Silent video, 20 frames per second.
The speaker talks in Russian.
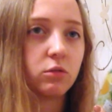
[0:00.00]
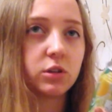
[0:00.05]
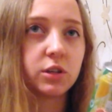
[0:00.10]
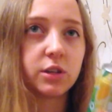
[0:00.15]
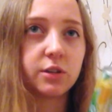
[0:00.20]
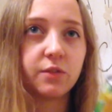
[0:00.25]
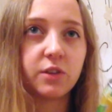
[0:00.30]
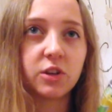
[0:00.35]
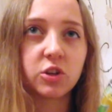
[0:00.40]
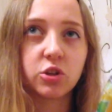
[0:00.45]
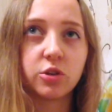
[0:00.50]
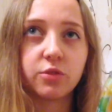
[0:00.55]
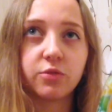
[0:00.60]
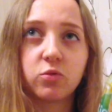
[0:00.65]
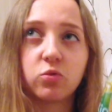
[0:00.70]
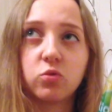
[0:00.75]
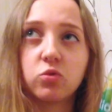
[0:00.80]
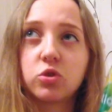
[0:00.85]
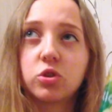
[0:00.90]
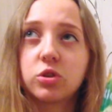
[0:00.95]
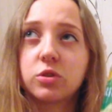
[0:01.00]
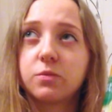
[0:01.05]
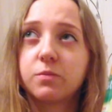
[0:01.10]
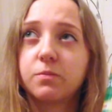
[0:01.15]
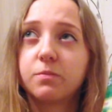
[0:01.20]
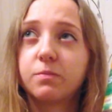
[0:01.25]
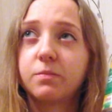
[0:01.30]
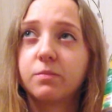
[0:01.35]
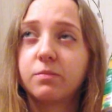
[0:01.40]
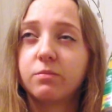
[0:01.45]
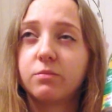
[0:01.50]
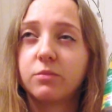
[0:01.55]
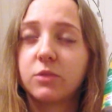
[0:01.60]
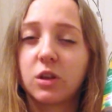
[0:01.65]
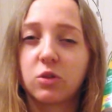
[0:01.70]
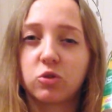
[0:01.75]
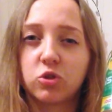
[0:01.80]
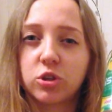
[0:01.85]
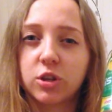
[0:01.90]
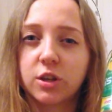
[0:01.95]
свежий вкус,
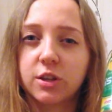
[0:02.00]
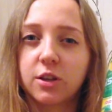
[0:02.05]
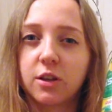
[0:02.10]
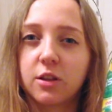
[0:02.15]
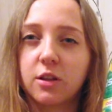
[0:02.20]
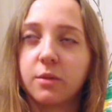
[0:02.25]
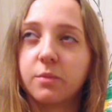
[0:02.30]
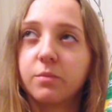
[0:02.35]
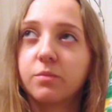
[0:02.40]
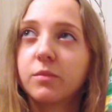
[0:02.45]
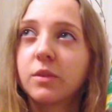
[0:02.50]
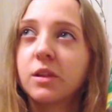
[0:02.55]
я уже сказала,